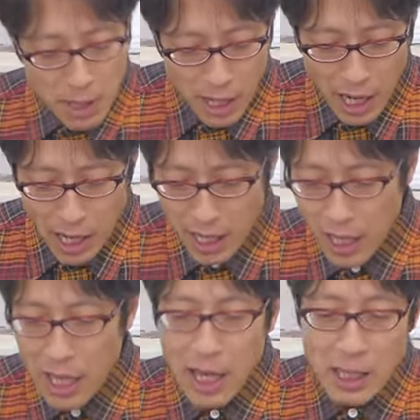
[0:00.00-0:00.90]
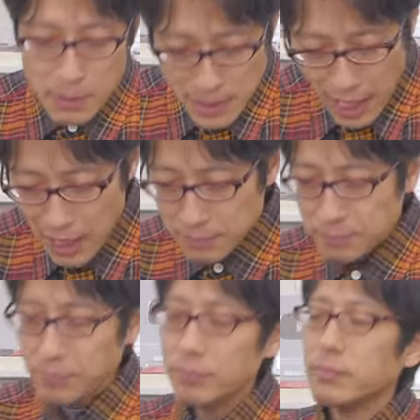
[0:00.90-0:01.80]
めがありました。
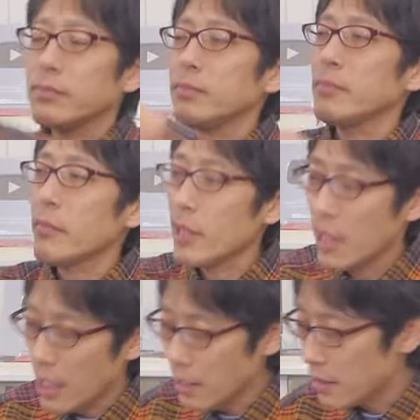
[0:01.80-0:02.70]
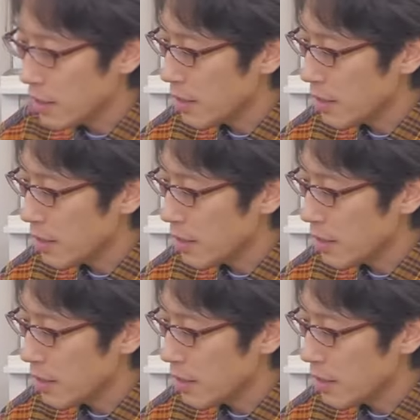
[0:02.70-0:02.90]
はい。